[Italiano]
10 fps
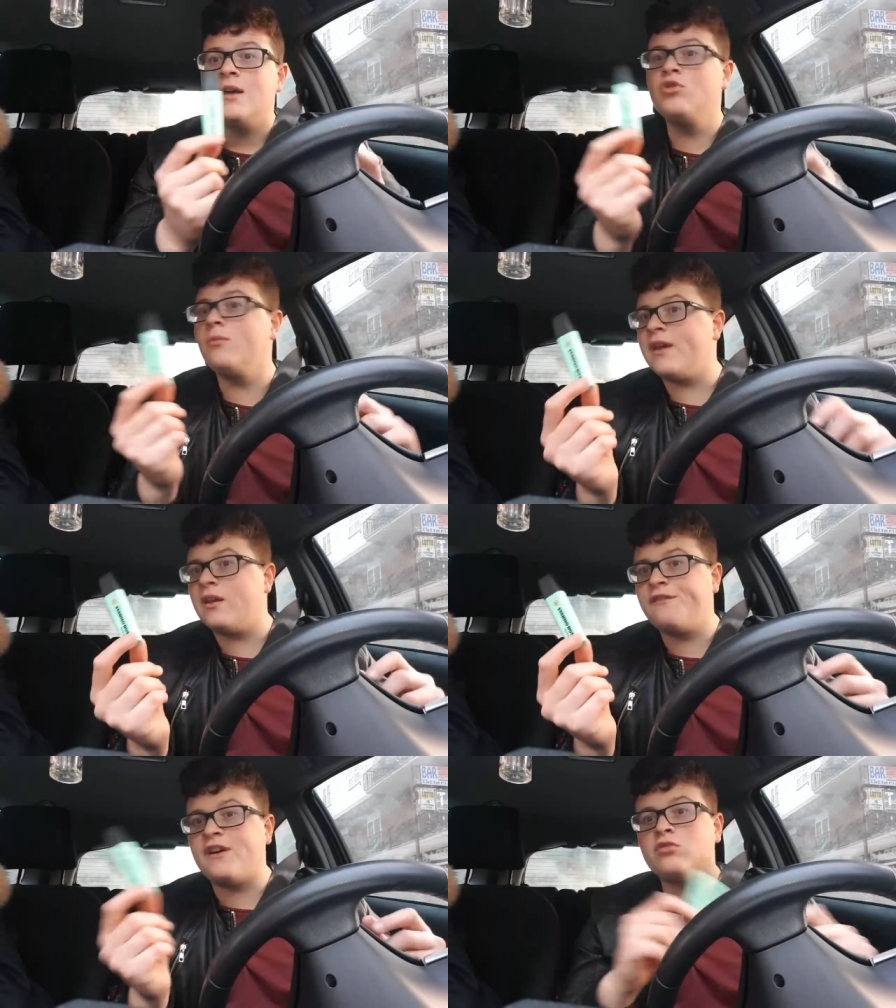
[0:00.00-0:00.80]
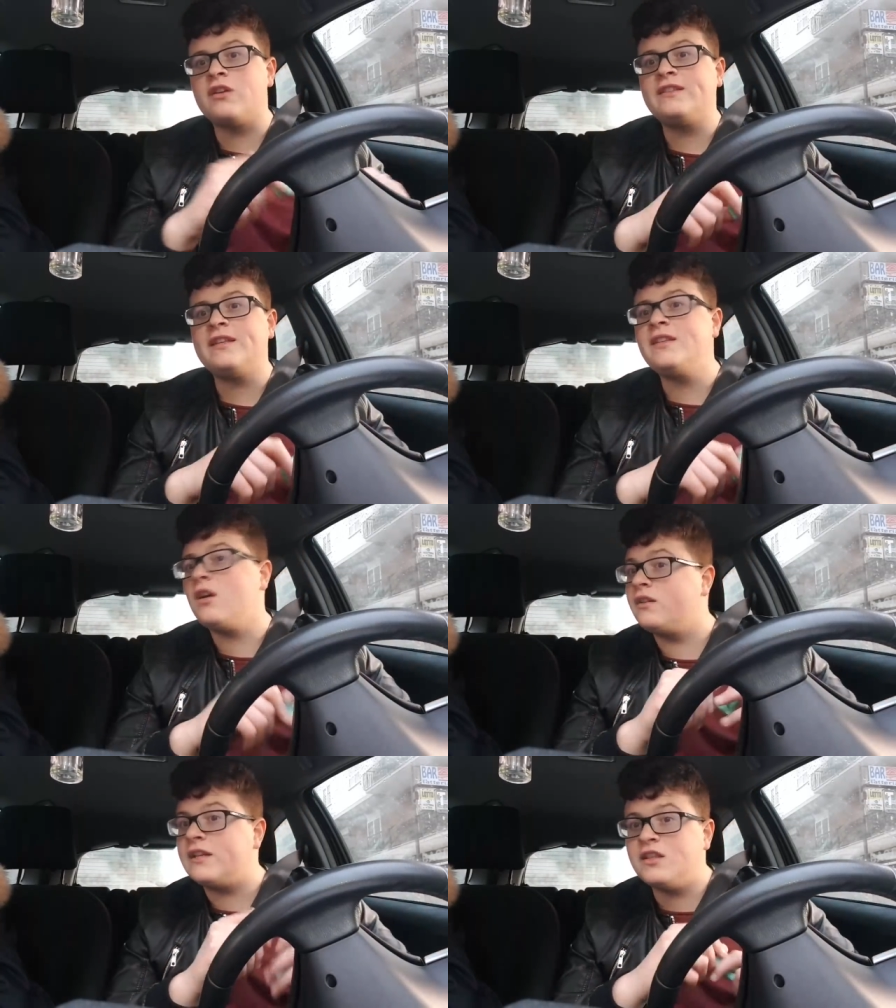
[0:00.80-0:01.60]
Più o meno ha fatto gli
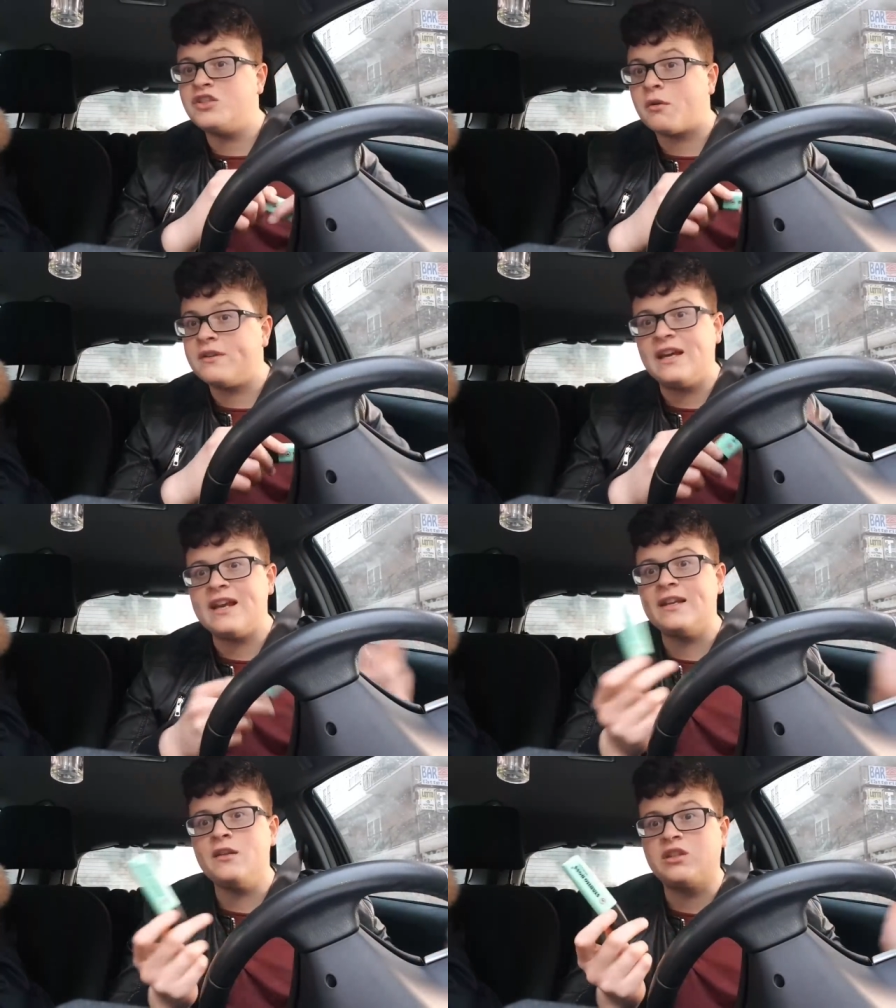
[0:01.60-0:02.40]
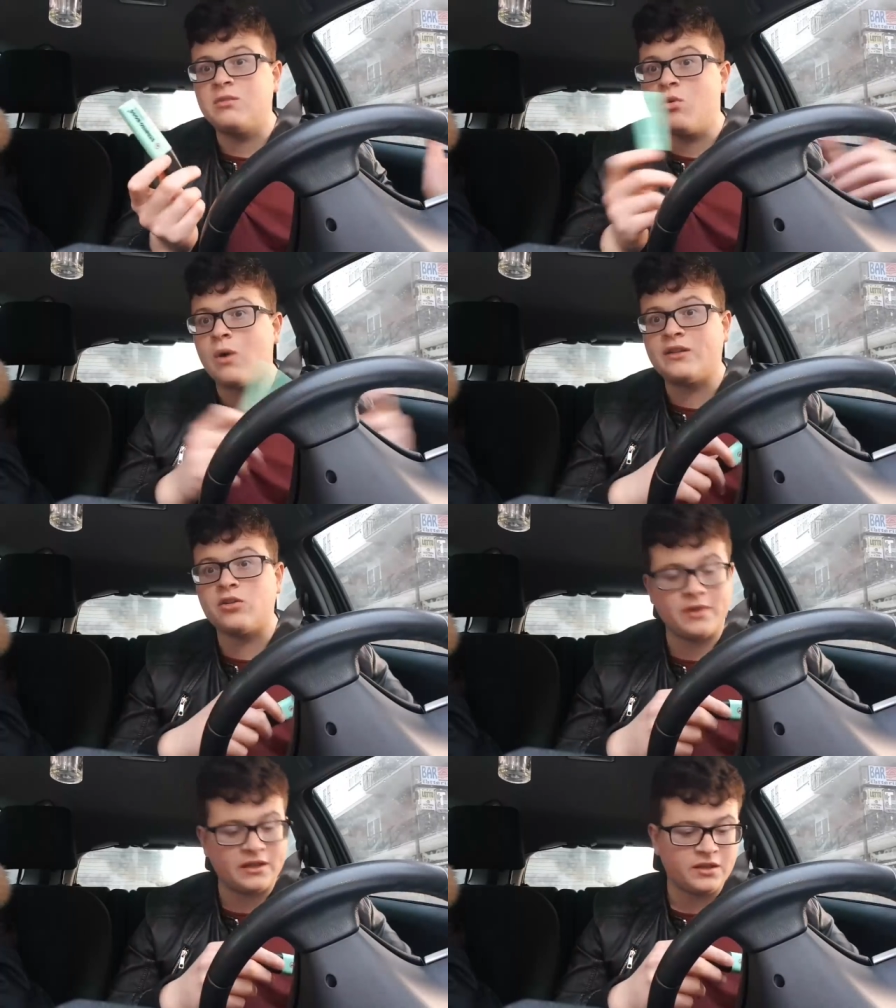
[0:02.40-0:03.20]
stessi gol di Edin Dzeko in Serie A negli ultimi
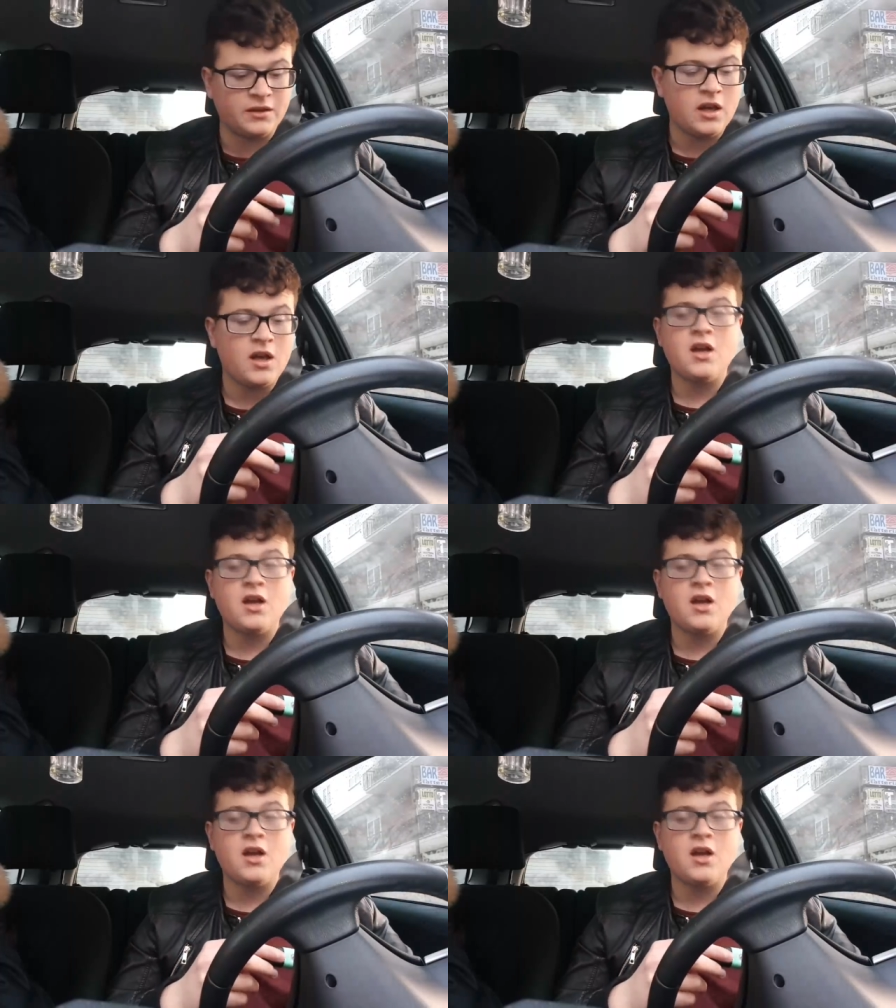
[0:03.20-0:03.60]
4 mesi.